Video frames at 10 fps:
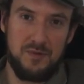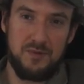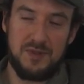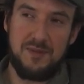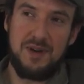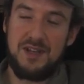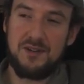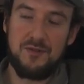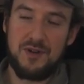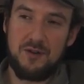dans sa
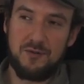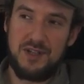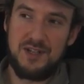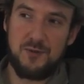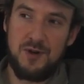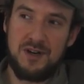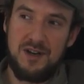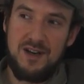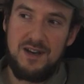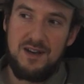manière de raconter l'histoire
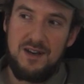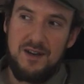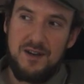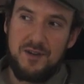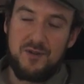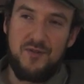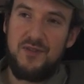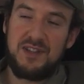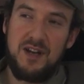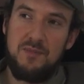que
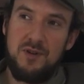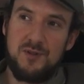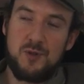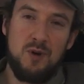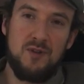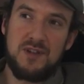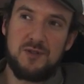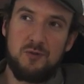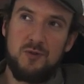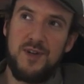fatalement, soit on va
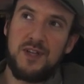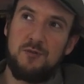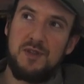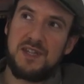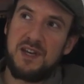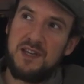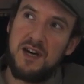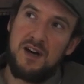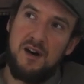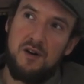se retrouver avec une
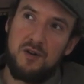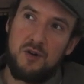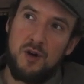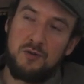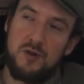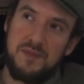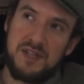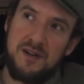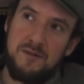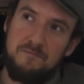saga euh, grande comme
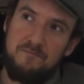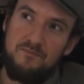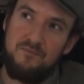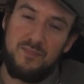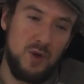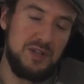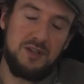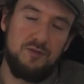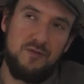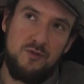ça, en
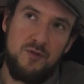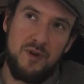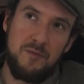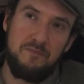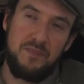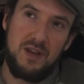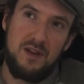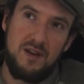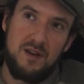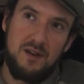matière de volume,
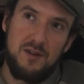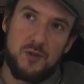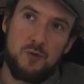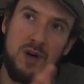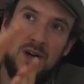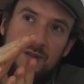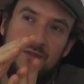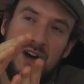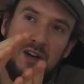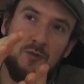soit on
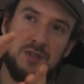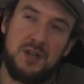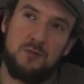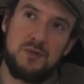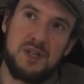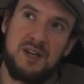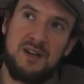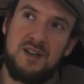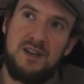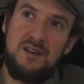va raccourcir tout
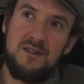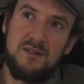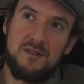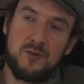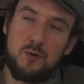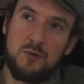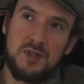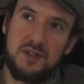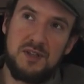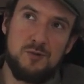ça et euh, se
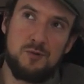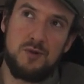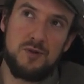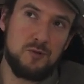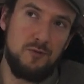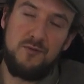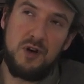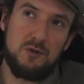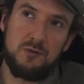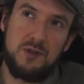concentrer sur euh, ce qu'on veut
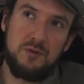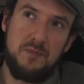raconter au